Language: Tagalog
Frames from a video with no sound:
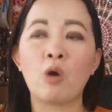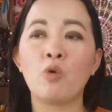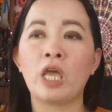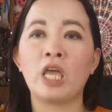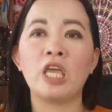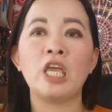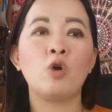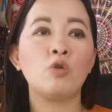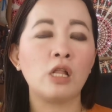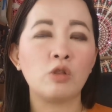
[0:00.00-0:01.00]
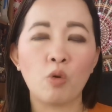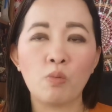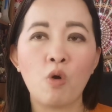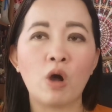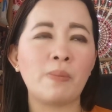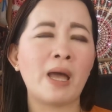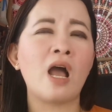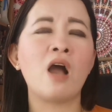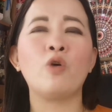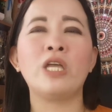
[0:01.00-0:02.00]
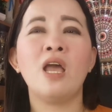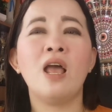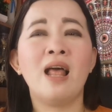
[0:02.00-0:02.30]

ako eh, ikot ang tumbong at parang ako eh,